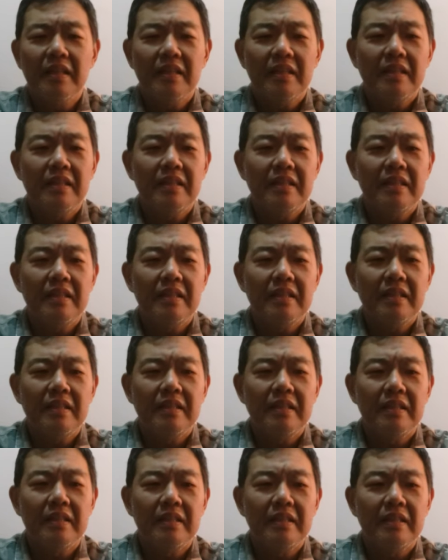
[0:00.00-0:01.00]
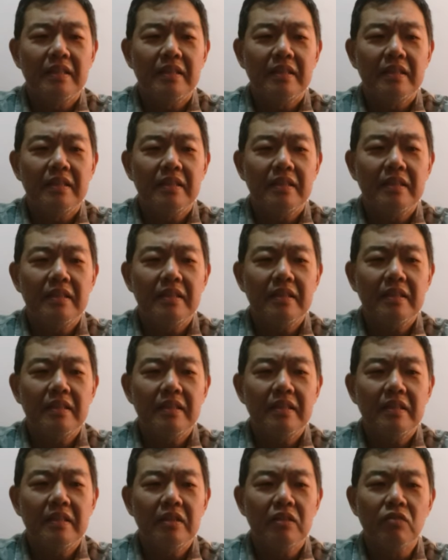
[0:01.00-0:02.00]
e
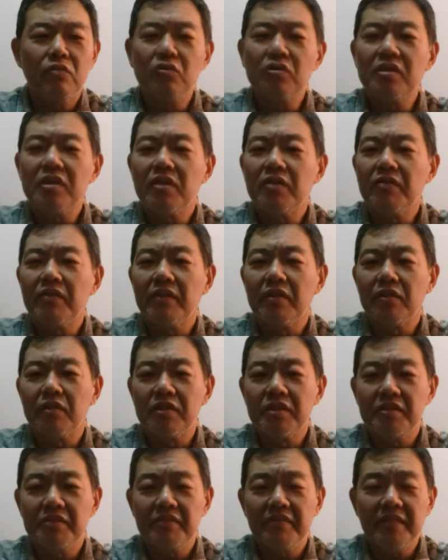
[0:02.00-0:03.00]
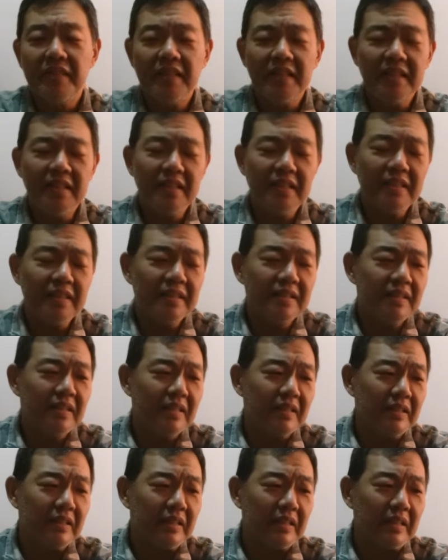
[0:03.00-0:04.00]
eu não sei o valor de
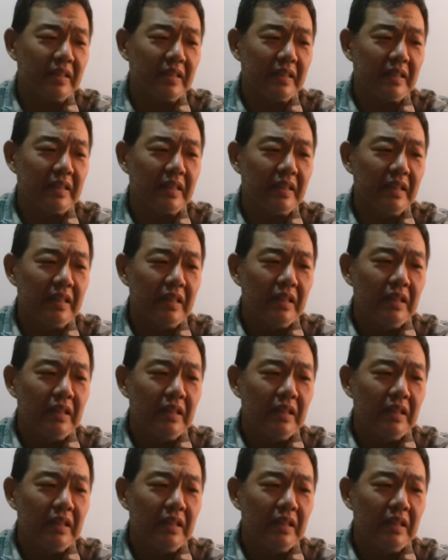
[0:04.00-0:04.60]
venda,